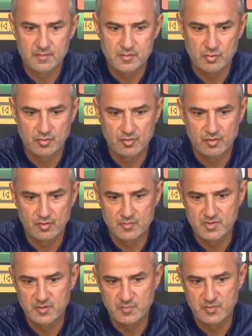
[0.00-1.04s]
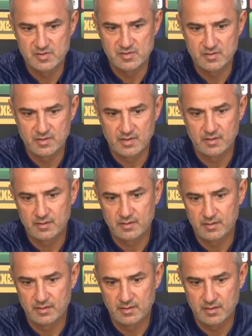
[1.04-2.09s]
son oynadığımız ilk maçında
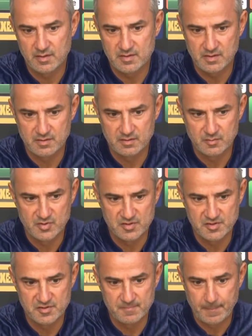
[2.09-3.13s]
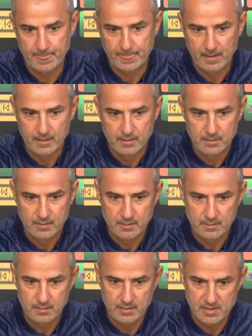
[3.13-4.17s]
e, kazandığımız için
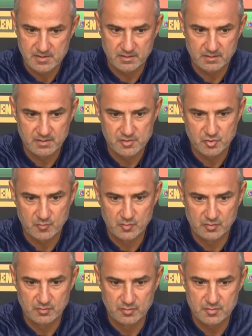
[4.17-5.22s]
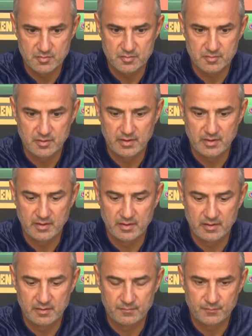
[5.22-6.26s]
e, gerçekten çok mutluyuz. E,
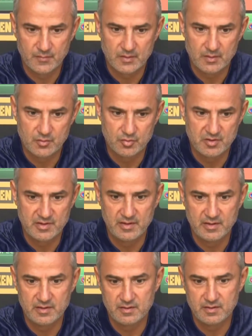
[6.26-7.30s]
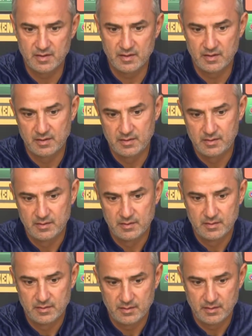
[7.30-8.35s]
Türkiye Ligi'nde
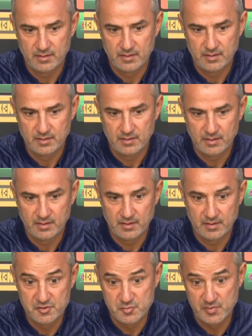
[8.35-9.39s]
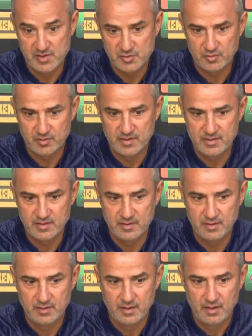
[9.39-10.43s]
e, e hiç maç kolay değil.
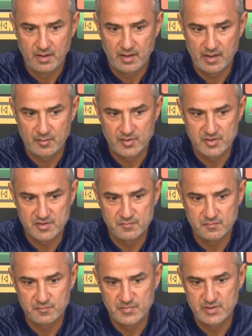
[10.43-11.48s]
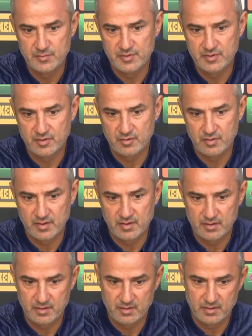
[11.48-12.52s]
Her maçın birbirine göre
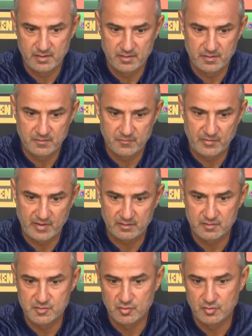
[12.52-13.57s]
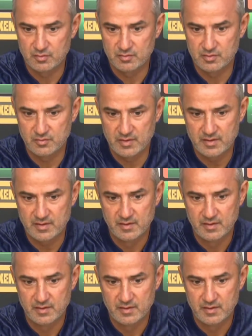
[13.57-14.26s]
e, farklı zorlukları var.